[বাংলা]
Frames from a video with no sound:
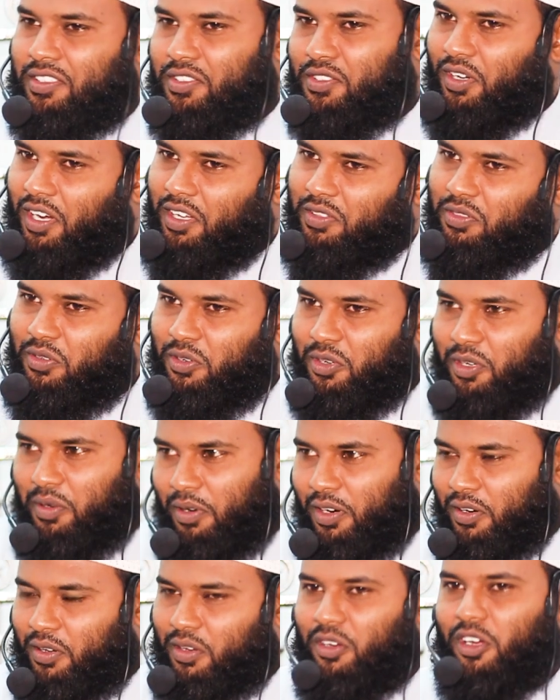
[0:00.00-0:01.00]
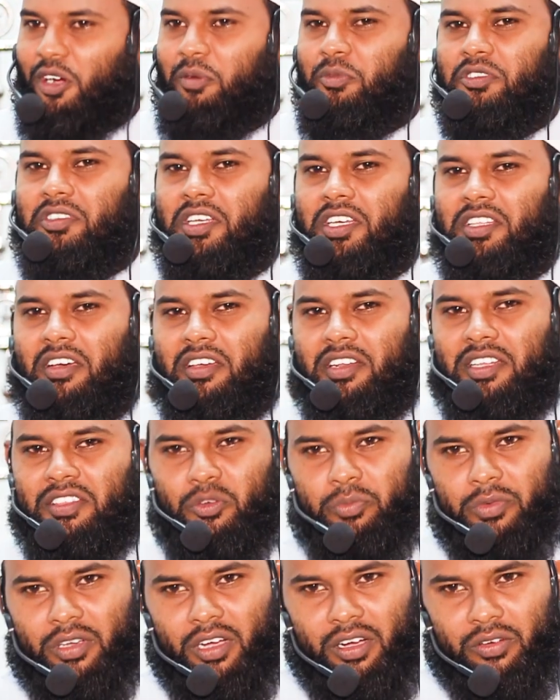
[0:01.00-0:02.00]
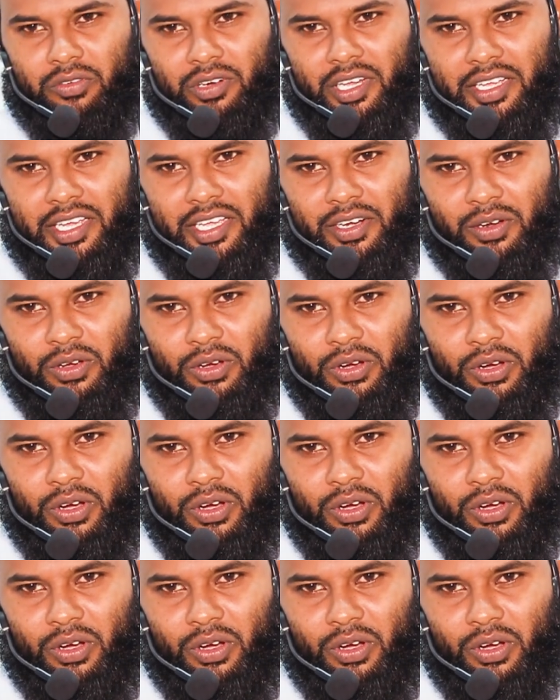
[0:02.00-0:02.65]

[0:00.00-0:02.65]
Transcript: যত বড় ক্ষমতাধারী তুমি হও না কেন